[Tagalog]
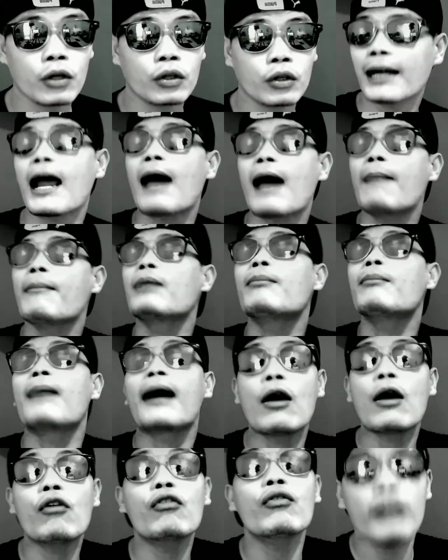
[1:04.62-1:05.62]
Maraming
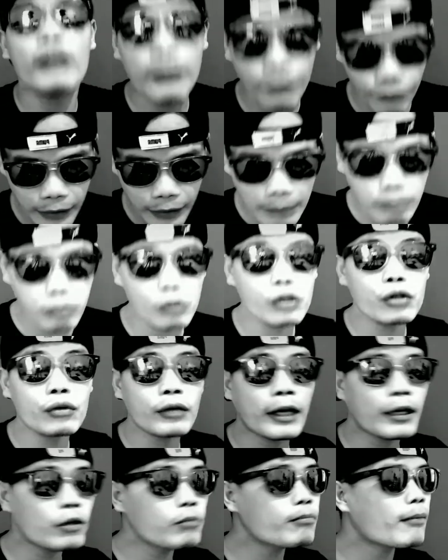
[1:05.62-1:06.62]
mga OFW
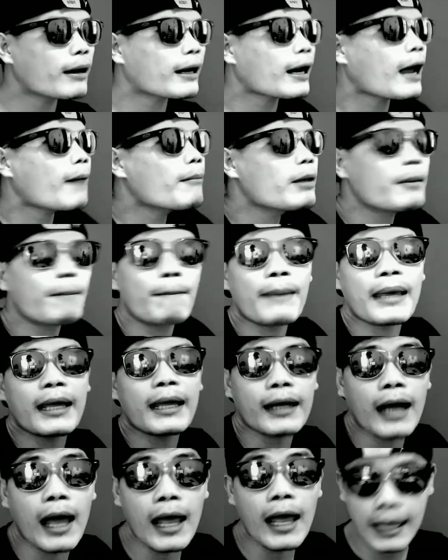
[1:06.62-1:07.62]
ngayon, maraming
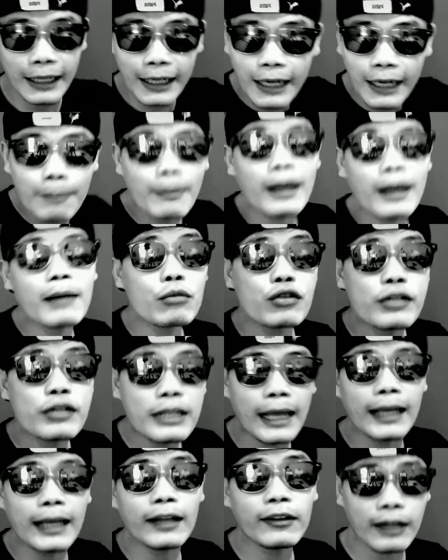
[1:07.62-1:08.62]
pera. Hiraman mo
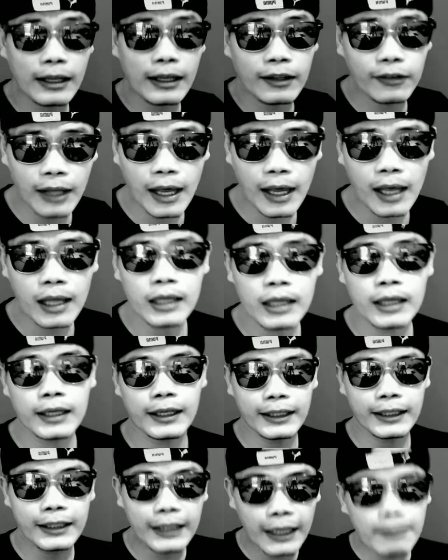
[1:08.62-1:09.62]
sila isa-isa.
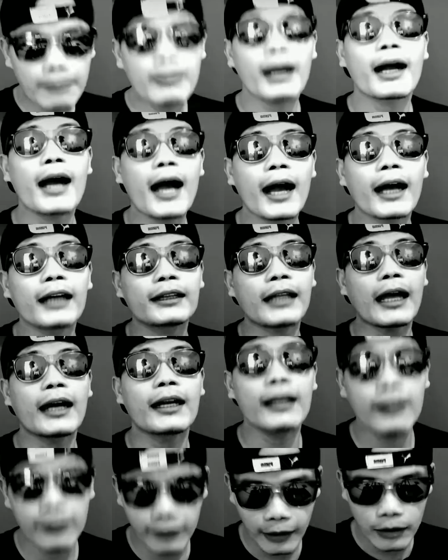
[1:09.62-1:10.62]
Hindi
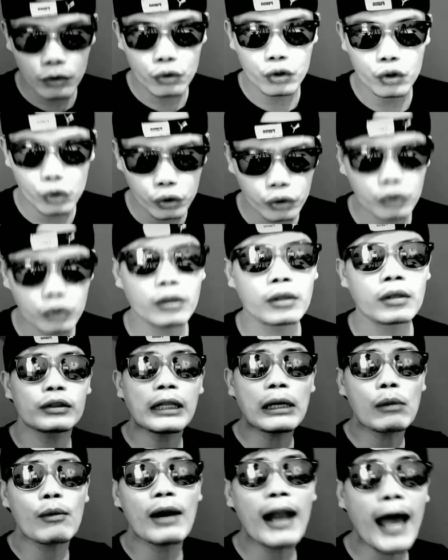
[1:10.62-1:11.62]
makakatanggi sa'yo yun.
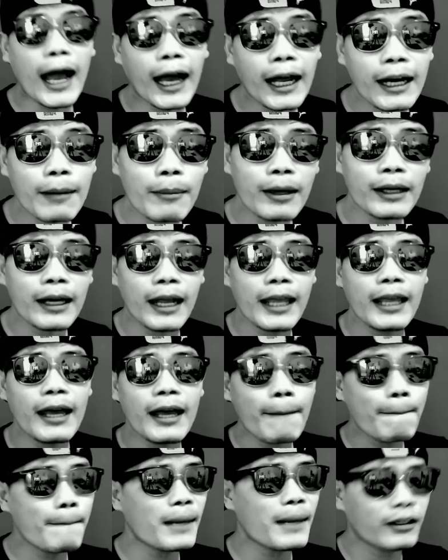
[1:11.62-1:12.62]
Total, wala ka namang
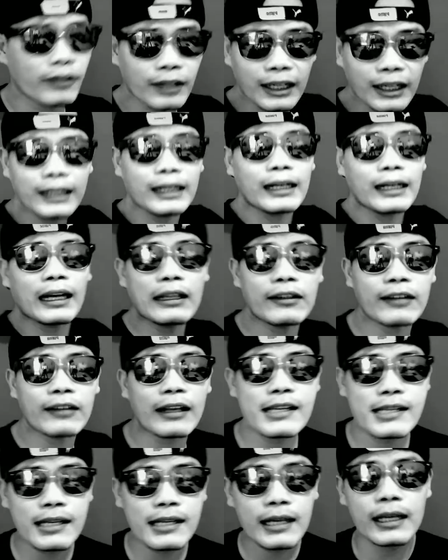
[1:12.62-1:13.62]
naiambag sa kanila
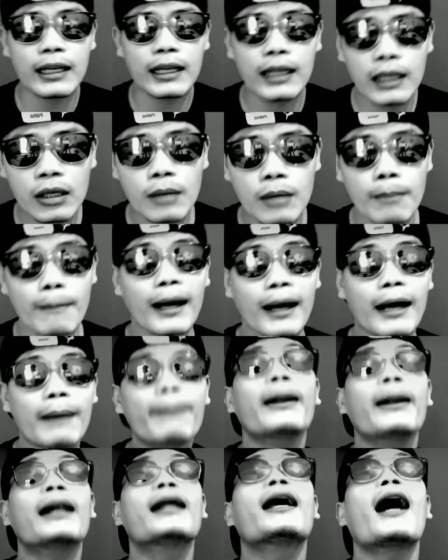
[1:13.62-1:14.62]
isa-isa eh.
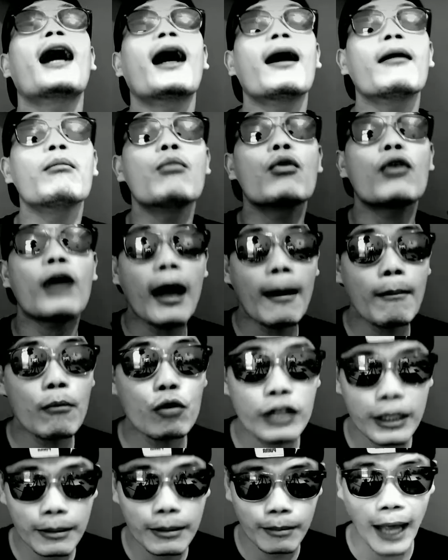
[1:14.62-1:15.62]
Makapal nga ang mukha
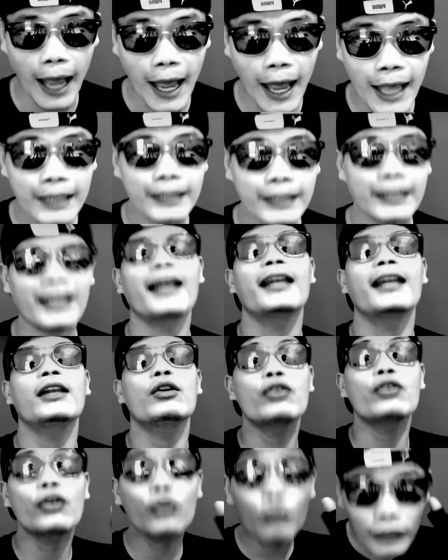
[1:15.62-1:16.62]
mo, di ba? Dahil
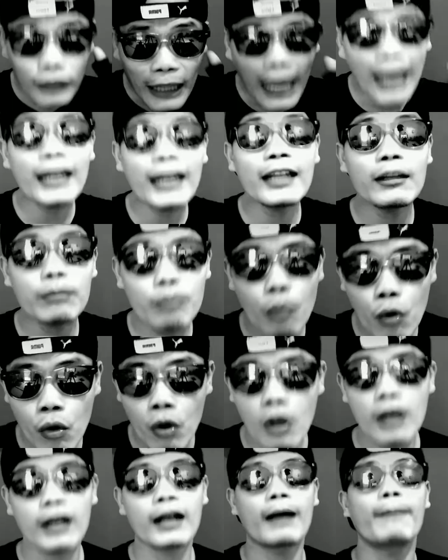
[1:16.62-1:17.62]
yun ang talent mo.
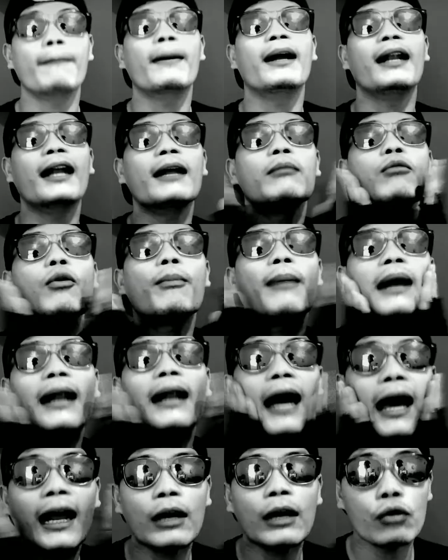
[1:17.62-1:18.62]
Kapalan mo
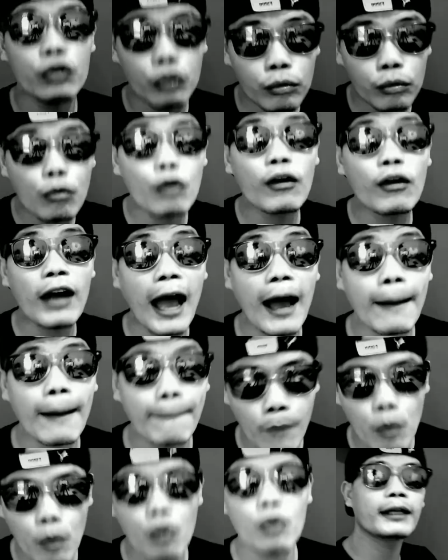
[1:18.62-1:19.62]
palalo yung mukha
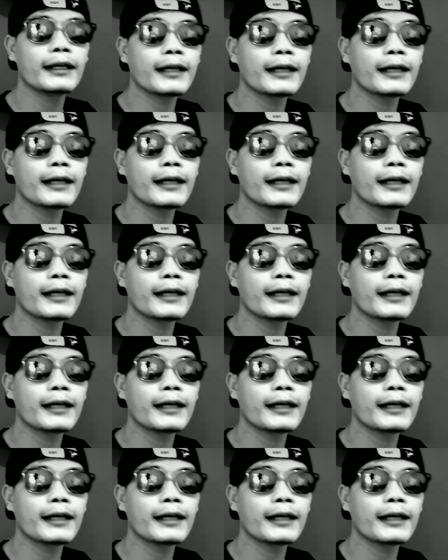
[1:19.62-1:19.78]
mo.